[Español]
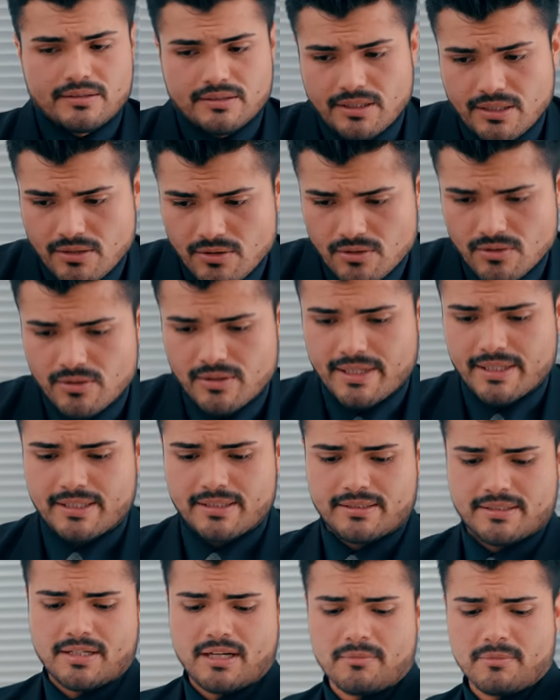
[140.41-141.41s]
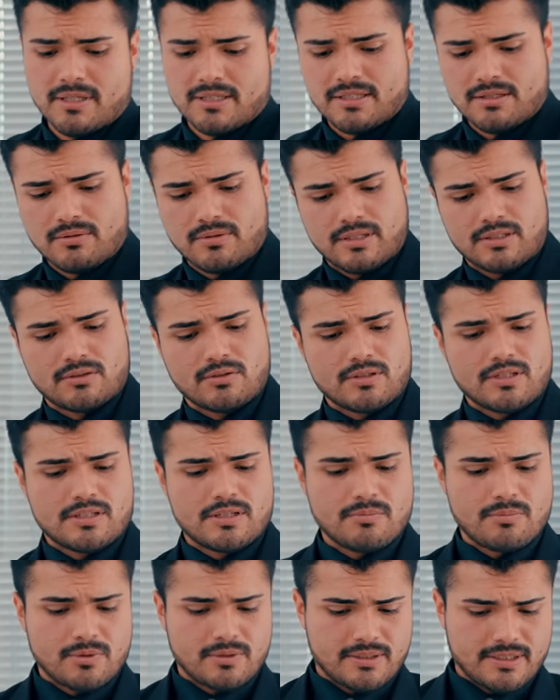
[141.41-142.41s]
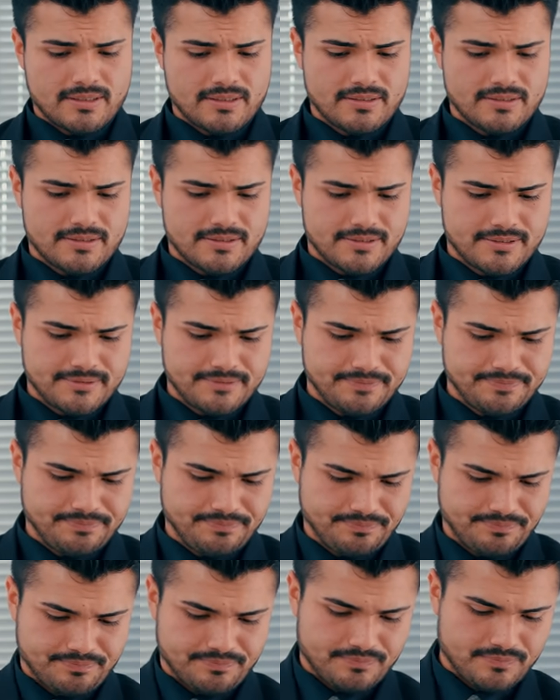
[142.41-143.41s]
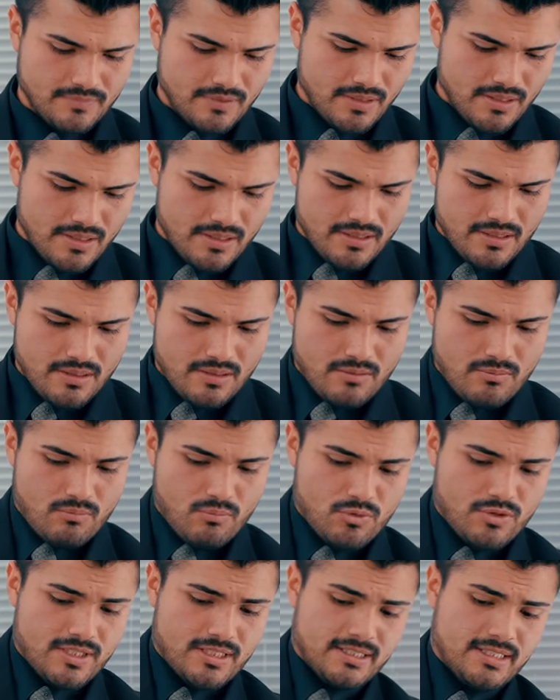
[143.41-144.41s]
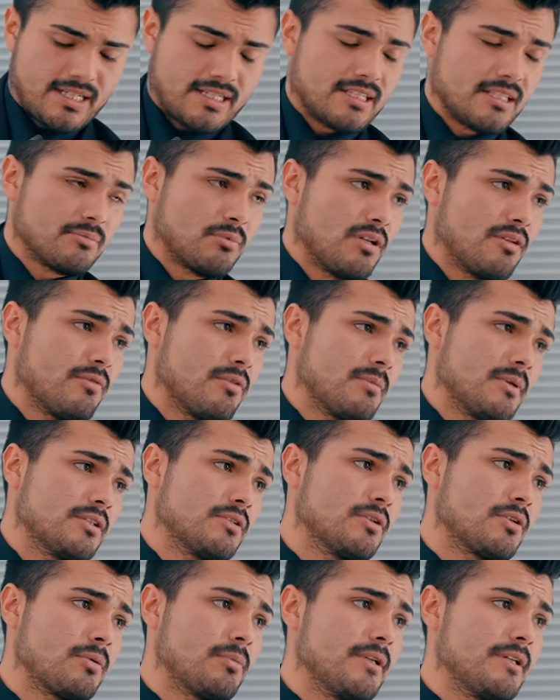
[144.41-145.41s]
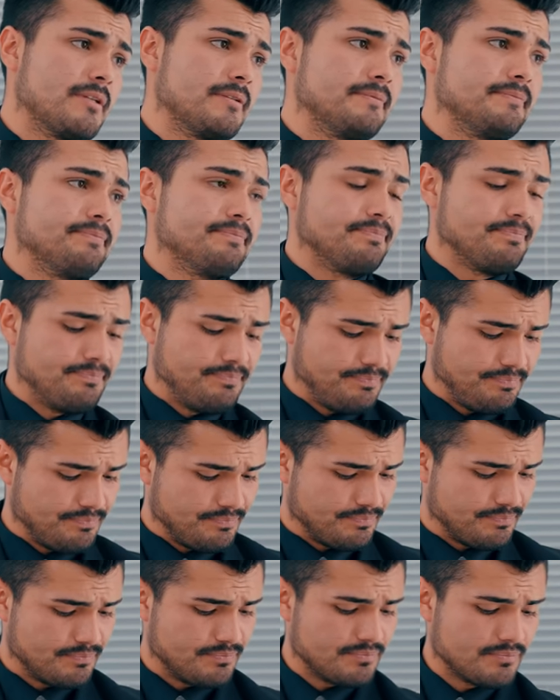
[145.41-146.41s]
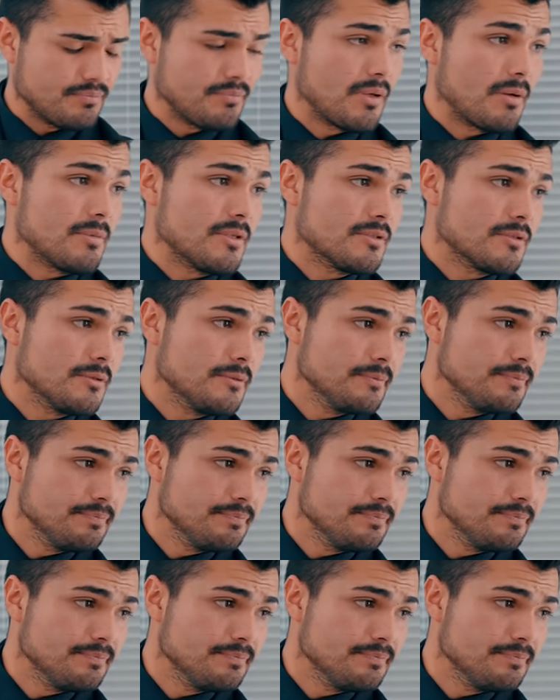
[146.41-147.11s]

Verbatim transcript: Tengo que retirarme a hacer unas cosas importantes. Muchas gracias por la información, Romina. Permiso.